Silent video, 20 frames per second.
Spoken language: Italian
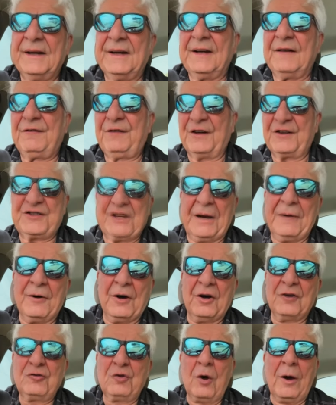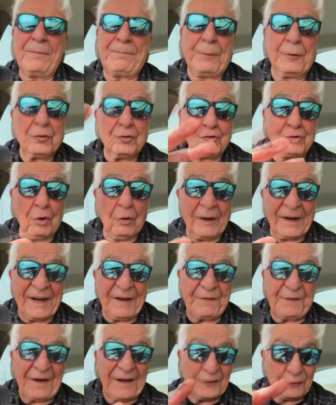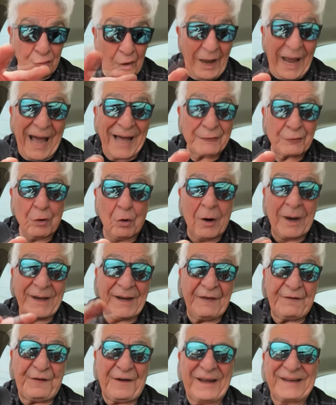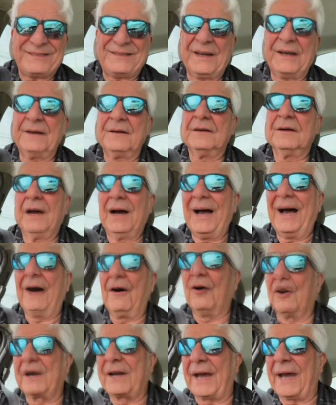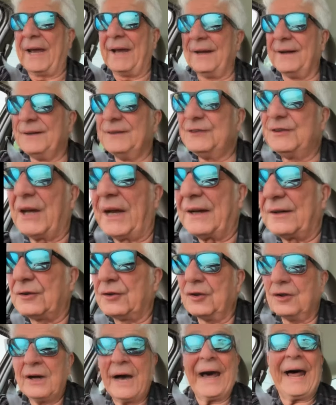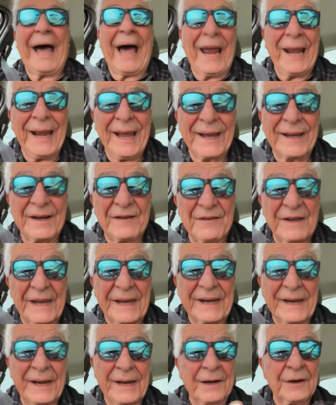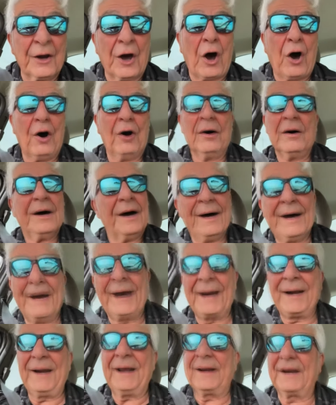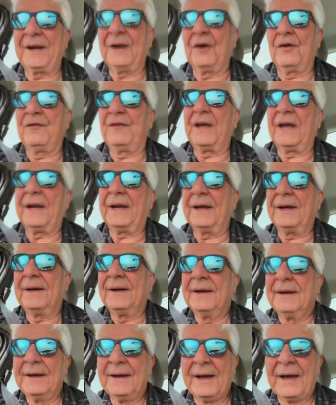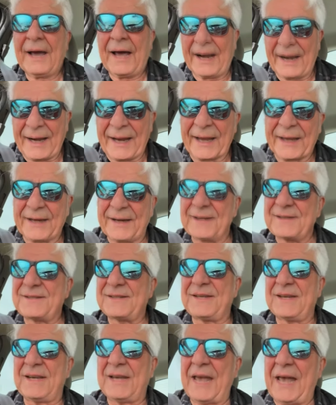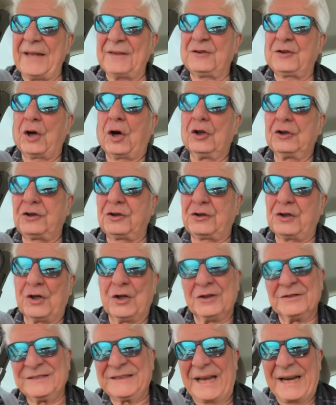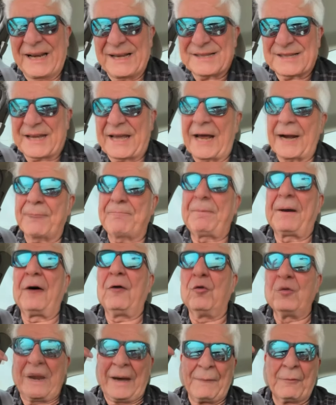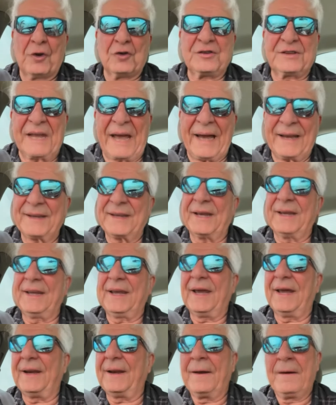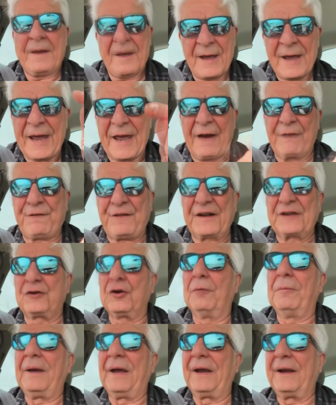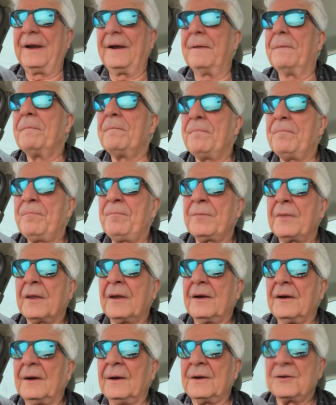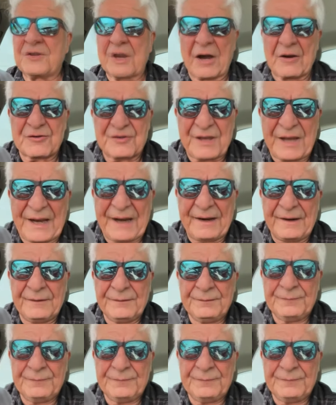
facciamo due, due ne fa, ah due ne fate? Ah ok, certo. Ah, Allegri viene? No, ah, Allegri non viene. Allegri si è tolto dalla scarpa una montagna ieri e ha fatto bene. Ciao Stella.